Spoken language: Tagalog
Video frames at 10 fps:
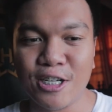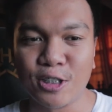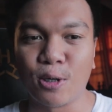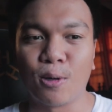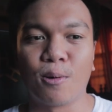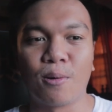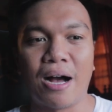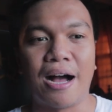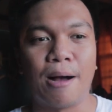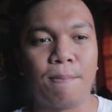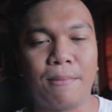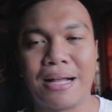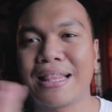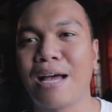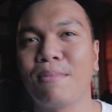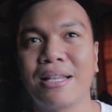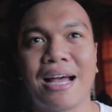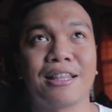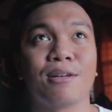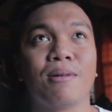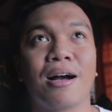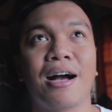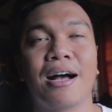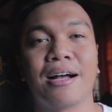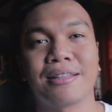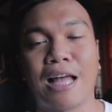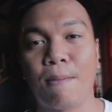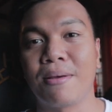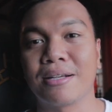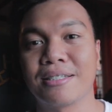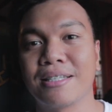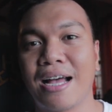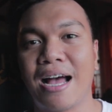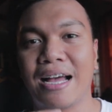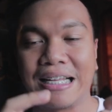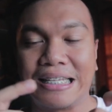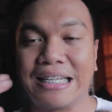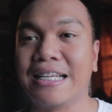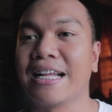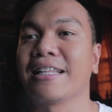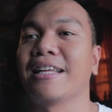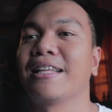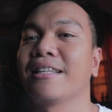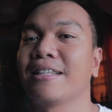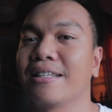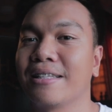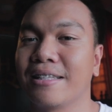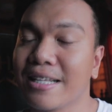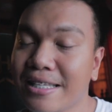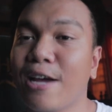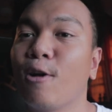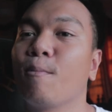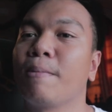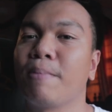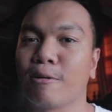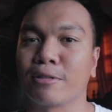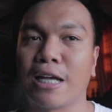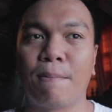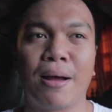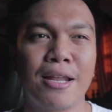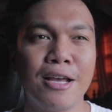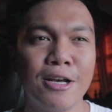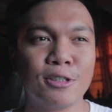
So, uh, ang dami nating mga topics na hindi natin, hindi tayo open pag-usapan.